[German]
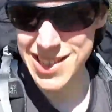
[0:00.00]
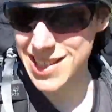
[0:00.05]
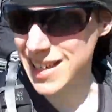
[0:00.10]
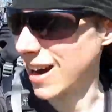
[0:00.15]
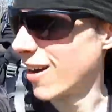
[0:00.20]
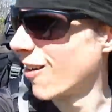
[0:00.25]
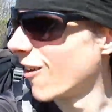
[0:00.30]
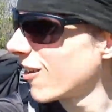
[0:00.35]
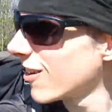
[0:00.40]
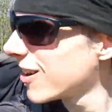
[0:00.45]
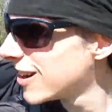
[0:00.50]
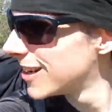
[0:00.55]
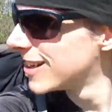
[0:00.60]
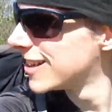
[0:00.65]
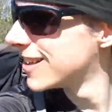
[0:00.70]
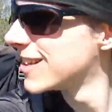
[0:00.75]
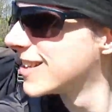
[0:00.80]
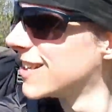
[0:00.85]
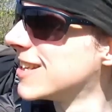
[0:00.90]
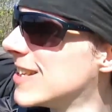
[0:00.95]
es ja auch.
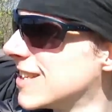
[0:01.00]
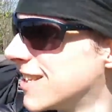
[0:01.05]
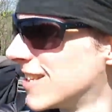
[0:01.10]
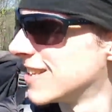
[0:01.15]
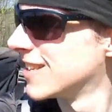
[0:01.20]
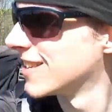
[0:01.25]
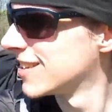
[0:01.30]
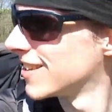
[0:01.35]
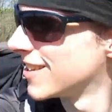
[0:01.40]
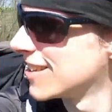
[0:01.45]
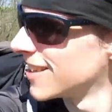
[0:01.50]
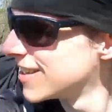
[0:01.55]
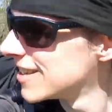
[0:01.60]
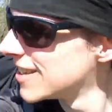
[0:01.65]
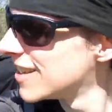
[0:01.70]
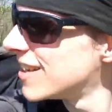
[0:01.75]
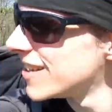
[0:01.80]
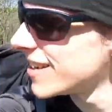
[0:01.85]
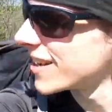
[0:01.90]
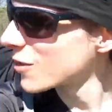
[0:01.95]

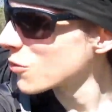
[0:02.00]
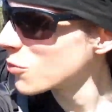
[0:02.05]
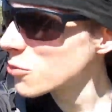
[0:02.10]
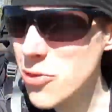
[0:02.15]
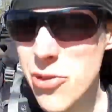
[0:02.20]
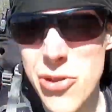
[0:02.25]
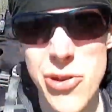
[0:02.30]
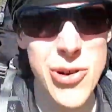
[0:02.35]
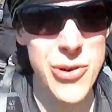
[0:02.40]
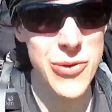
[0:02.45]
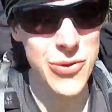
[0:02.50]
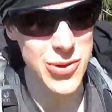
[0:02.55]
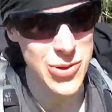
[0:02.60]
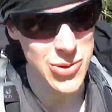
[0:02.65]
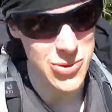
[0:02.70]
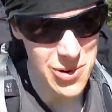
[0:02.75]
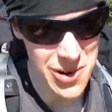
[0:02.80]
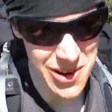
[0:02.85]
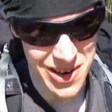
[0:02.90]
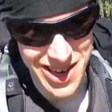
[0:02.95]
Der
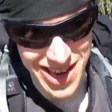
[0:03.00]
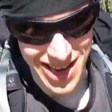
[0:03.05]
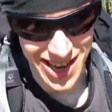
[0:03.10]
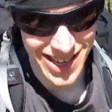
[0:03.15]
Kunststoffgeruch hier